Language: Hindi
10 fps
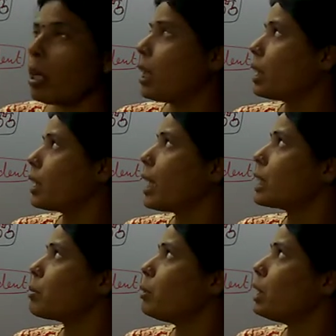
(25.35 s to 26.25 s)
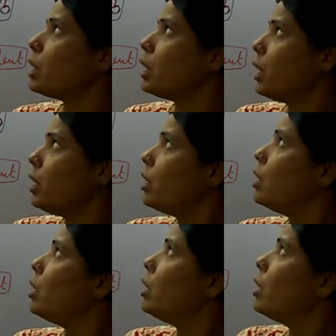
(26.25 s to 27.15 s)
भारत के राष्ट्रपति
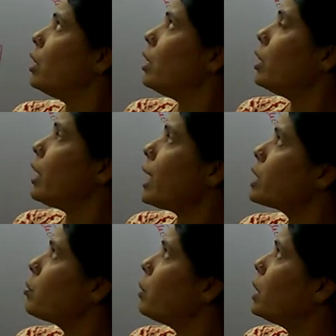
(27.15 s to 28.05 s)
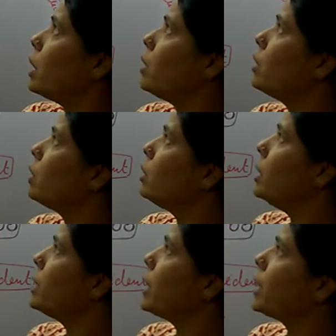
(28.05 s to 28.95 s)
से राष्ट्रपति
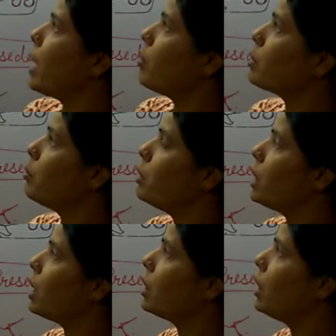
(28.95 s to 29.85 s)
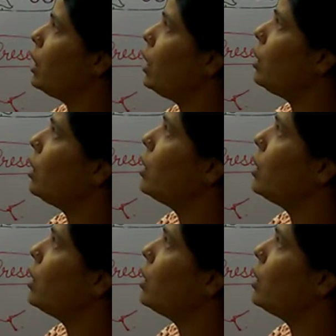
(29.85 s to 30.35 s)
जैसा कि आप सभी जानते हैं